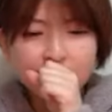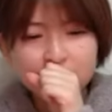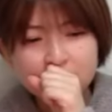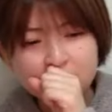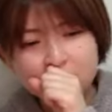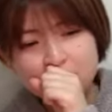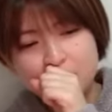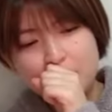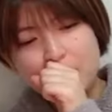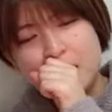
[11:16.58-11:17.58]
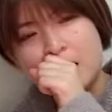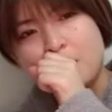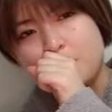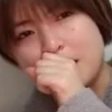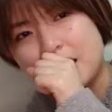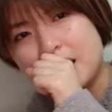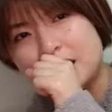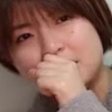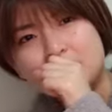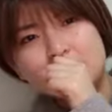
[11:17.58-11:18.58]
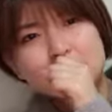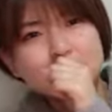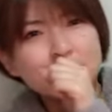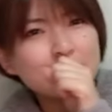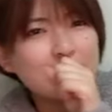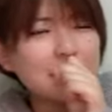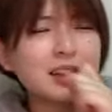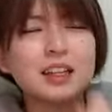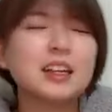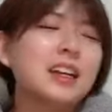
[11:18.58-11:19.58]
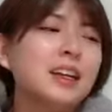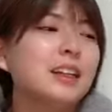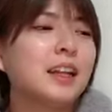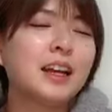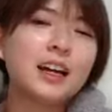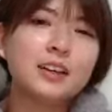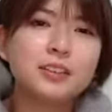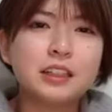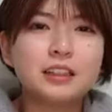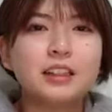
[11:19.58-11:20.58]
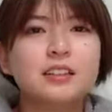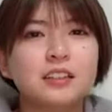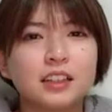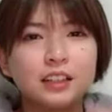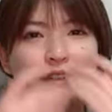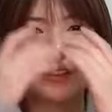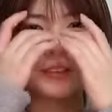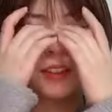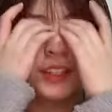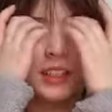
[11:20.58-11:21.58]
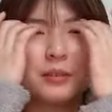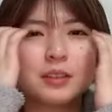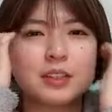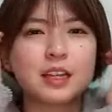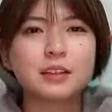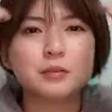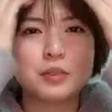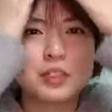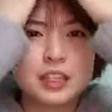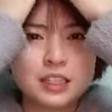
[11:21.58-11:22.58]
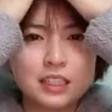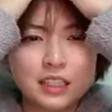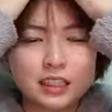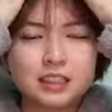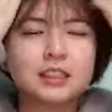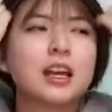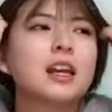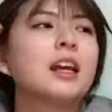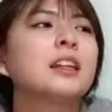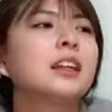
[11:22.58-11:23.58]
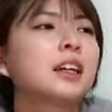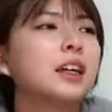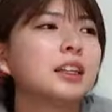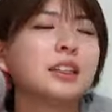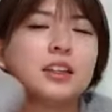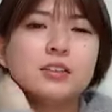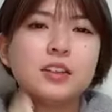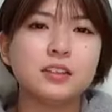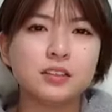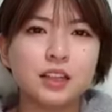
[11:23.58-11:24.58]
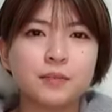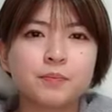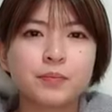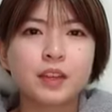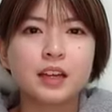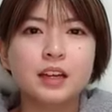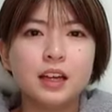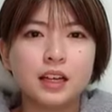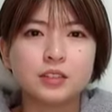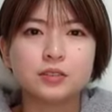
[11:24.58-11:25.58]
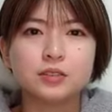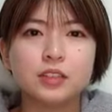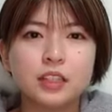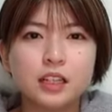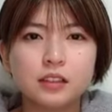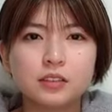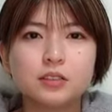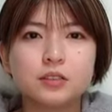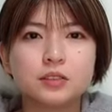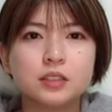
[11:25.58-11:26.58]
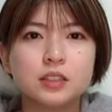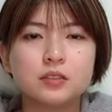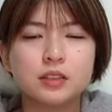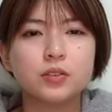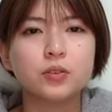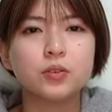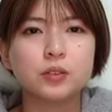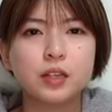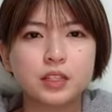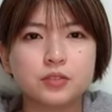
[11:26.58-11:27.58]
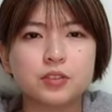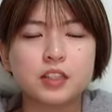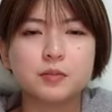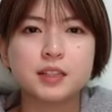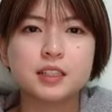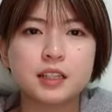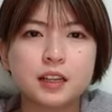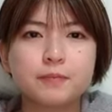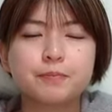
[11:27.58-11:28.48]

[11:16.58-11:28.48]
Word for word: 進めまっすぐにって寝ながら歌ってるんだけどそれがね難しい大変だからっていう理由であそこでねそう実はソロ歌唱にしましたね。